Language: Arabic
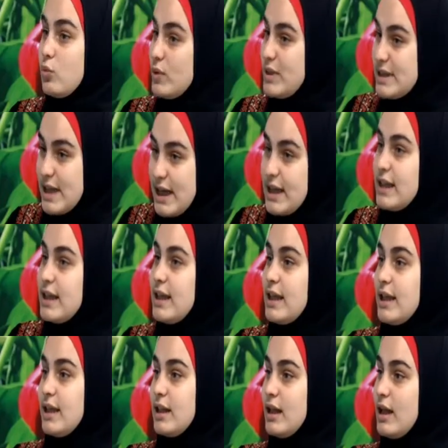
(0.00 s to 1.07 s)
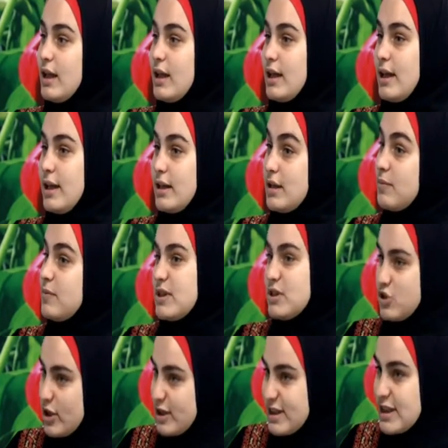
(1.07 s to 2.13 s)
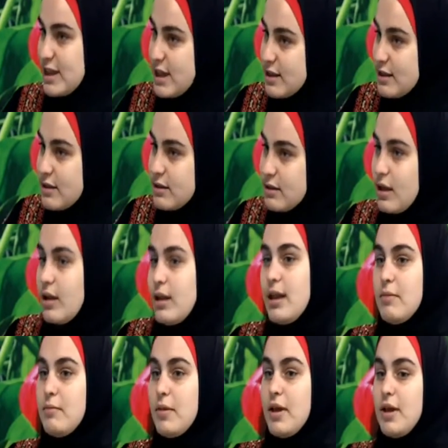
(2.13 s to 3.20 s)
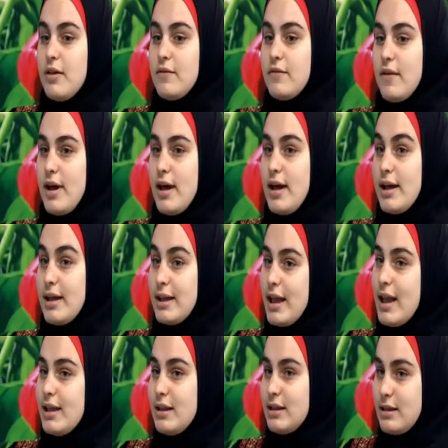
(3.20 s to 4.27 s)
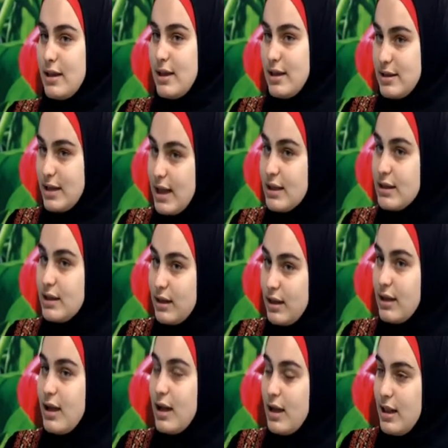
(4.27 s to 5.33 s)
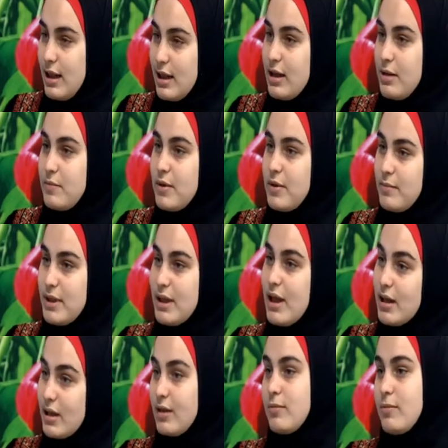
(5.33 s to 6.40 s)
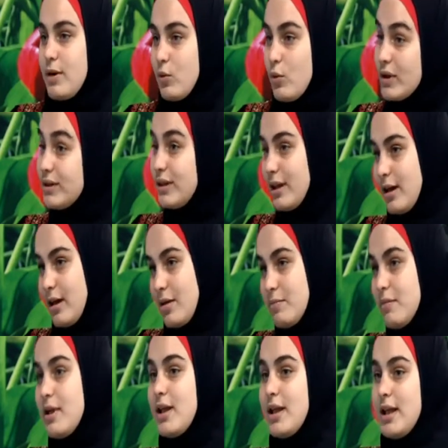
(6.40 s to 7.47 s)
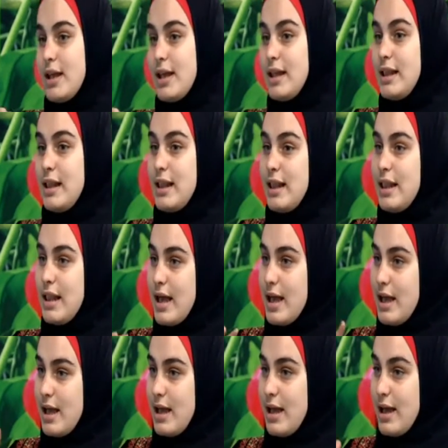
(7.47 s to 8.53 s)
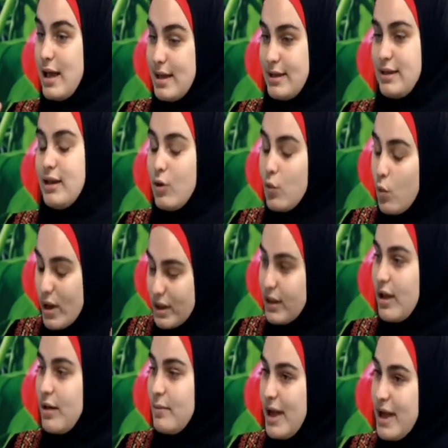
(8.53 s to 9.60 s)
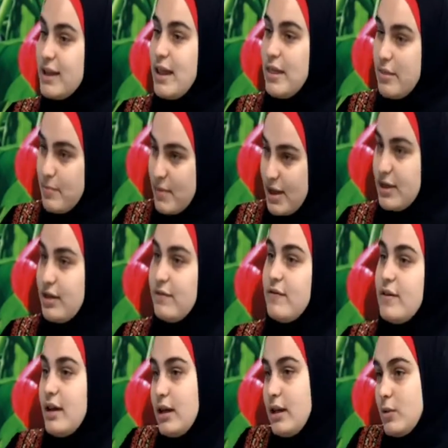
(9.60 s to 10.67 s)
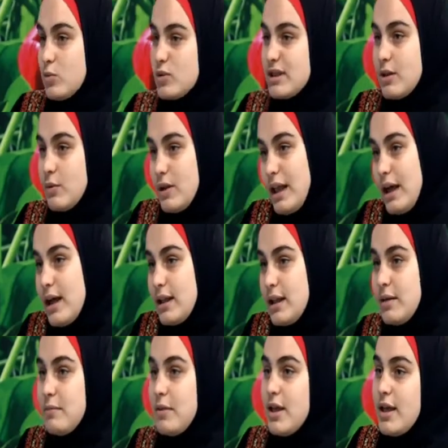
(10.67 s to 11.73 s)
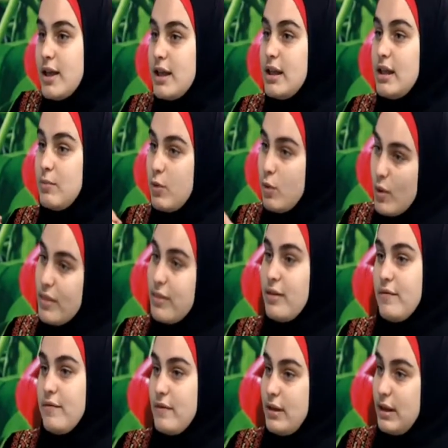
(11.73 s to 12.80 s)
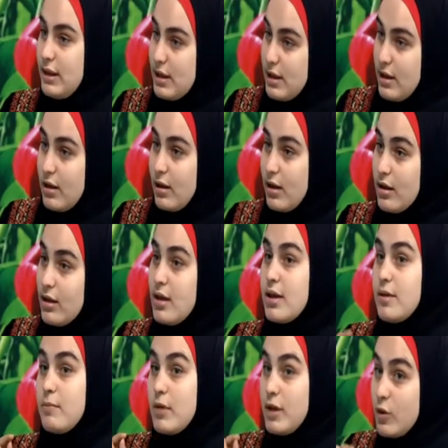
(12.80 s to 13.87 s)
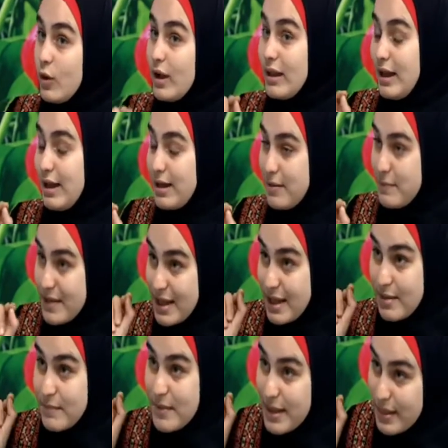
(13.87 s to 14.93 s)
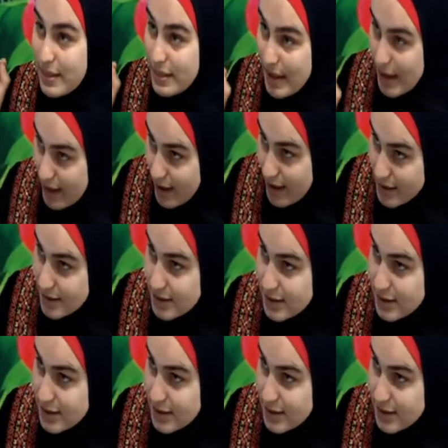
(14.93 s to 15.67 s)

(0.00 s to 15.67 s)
والتحليل نبرز شخصية الطالب فكان آه، تحدي القراءة العربي من أكبر وأضخم يعني هو أضخم حدث معرفي على مستوى العالم اللي بيوظف القراءة باللغة العربية بالذات